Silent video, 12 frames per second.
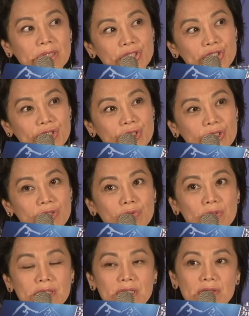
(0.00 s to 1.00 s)
迷失
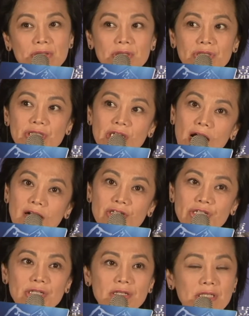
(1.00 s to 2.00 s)
或者尝
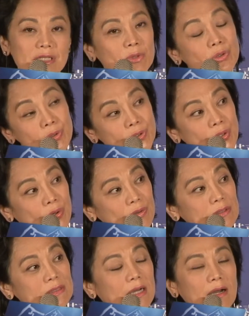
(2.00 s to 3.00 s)
试，什么都有
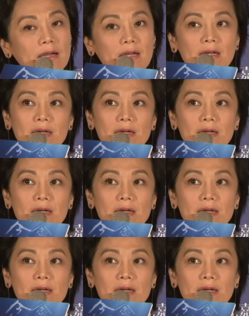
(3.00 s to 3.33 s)
的。